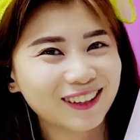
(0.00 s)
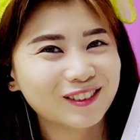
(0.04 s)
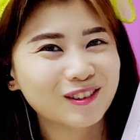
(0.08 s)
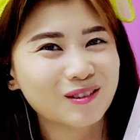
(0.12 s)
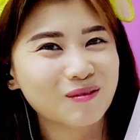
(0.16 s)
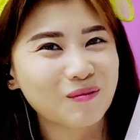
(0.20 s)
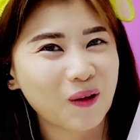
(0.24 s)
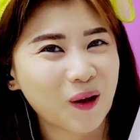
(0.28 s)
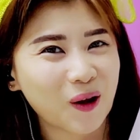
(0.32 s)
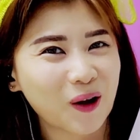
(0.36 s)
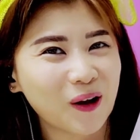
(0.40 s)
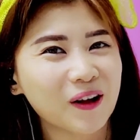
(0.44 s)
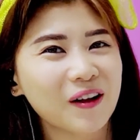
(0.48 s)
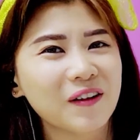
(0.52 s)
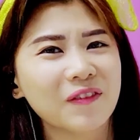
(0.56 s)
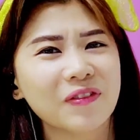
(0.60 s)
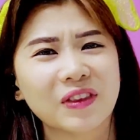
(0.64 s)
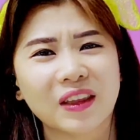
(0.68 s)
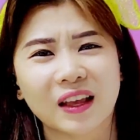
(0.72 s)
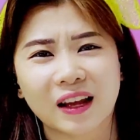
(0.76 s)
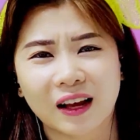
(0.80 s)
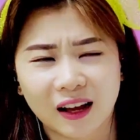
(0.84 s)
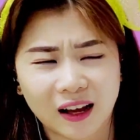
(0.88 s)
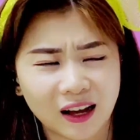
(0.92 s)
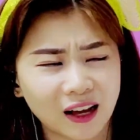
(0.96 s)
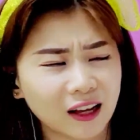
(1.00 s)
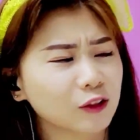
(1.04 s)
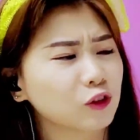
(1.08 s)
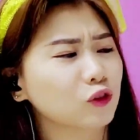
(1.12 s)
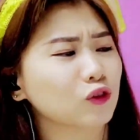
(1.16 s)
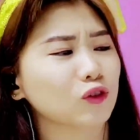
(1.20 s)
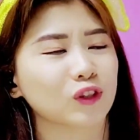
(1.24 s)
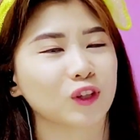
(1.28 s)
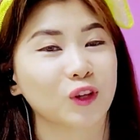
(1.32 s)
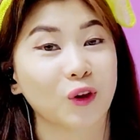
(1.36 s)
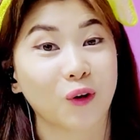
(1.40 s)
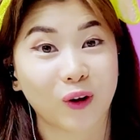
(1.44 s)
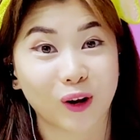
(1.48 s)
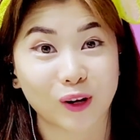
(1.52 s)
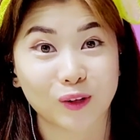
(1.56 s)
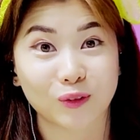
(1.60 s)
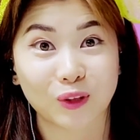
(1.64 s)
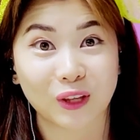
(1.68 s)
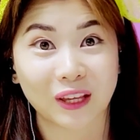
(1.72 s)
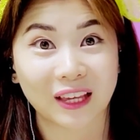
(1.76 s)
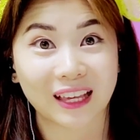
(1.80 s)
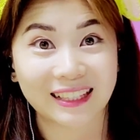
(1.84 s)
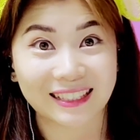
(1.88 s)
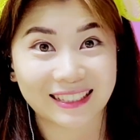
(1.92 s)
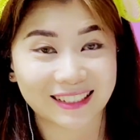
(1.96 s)
해주면 아주 기억할 수
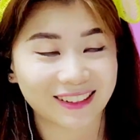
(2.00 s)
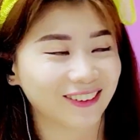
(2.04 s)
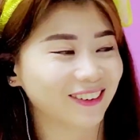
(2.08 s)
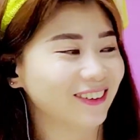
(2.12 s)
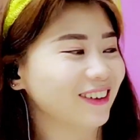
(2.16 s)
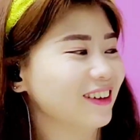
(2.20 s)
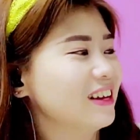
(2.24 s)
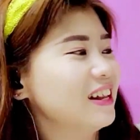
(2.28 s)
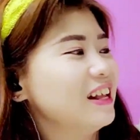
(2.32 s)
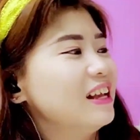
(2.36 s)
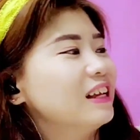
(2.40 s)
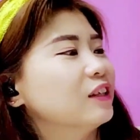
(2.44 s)
있겠죠.